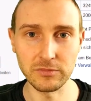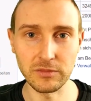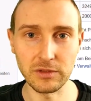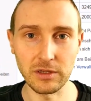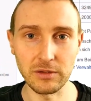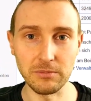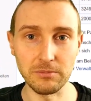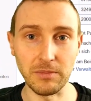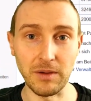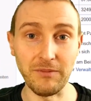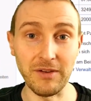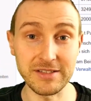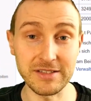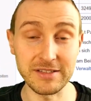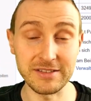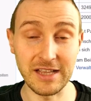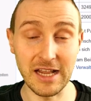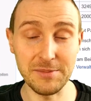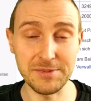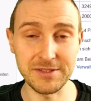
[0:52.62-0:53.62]
Man weiß ja
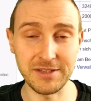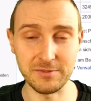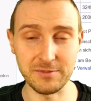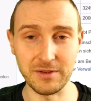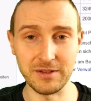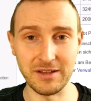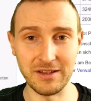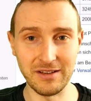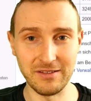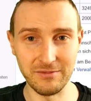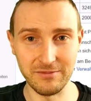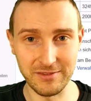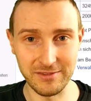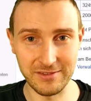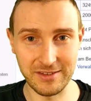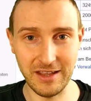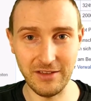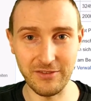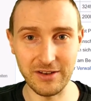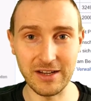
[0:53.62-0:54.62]
selbst, dass man
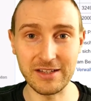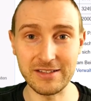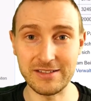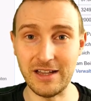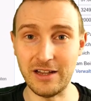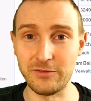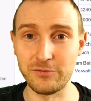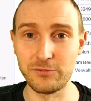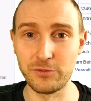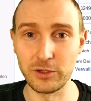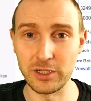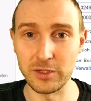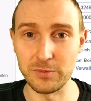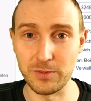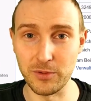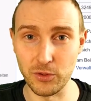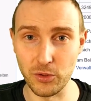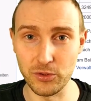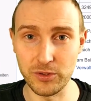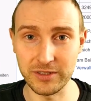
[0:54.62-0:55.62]
sehr wenige Sachen wirklich
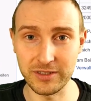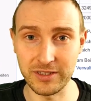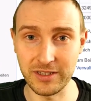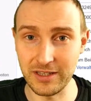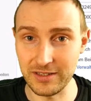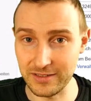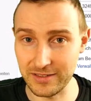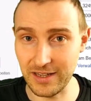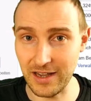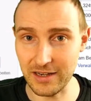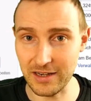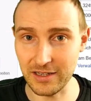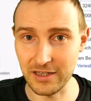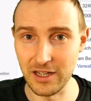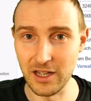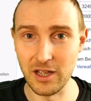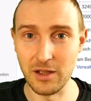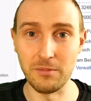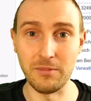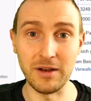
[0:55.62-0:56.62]
benötigt jeden Tag.
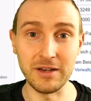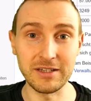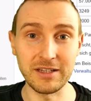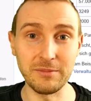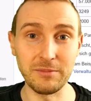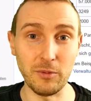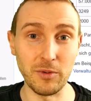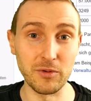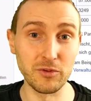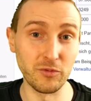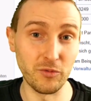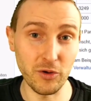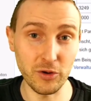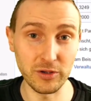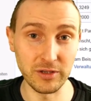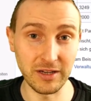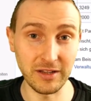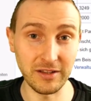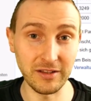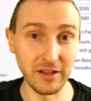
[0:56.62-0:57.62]
Manche braucht man nur
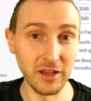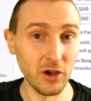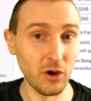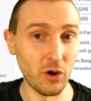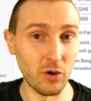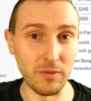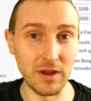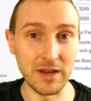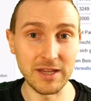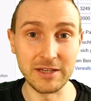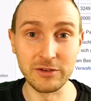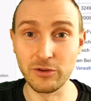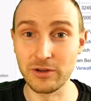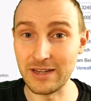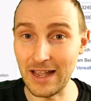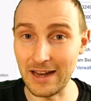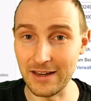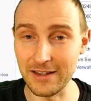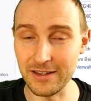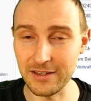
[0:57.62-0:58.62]
wöchentlich und manche nur
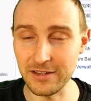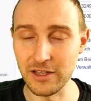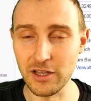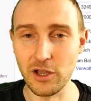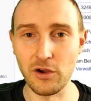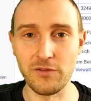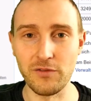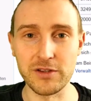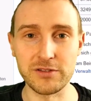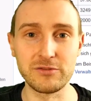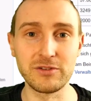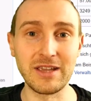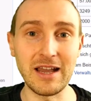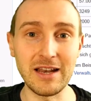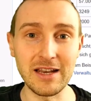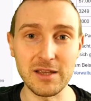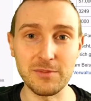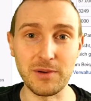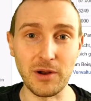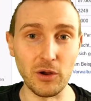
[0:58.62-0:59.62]
jährlich. Und wenn du es nur
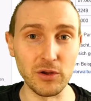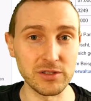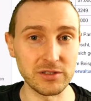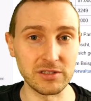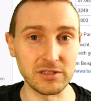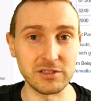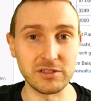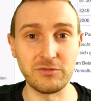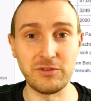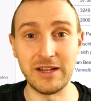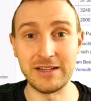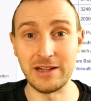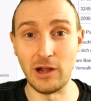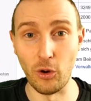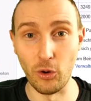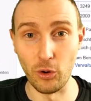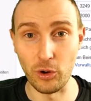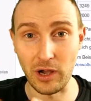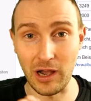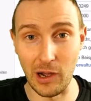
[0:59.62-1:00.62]
jährlich brauchst, kannst du vielleicht
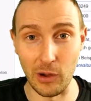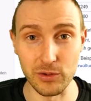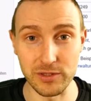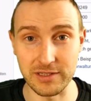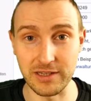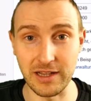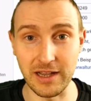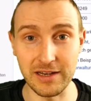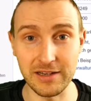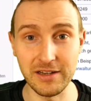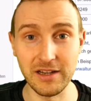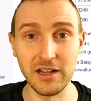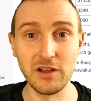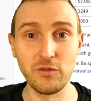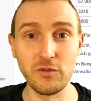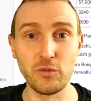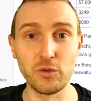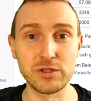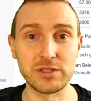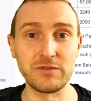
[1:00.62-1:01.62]
auch ausleihen,
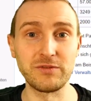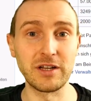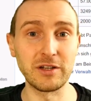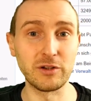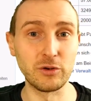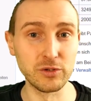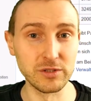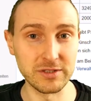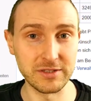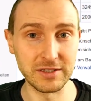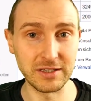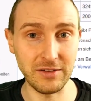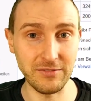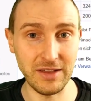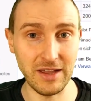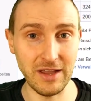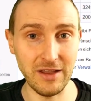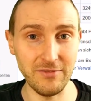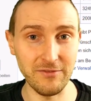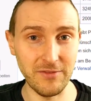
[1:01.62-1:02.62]
wo es dann wieder günstiger
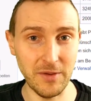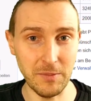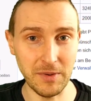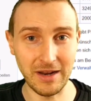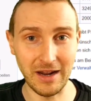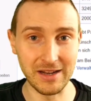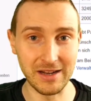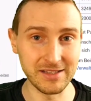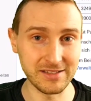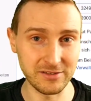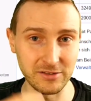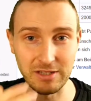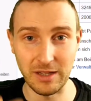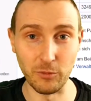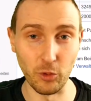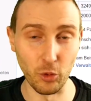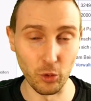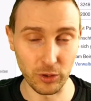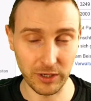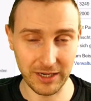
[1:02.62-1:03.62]
wäre, wenn man alles zusammen
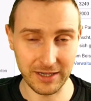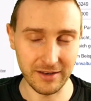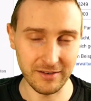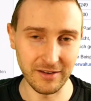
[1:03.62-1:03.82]
hochrechnet.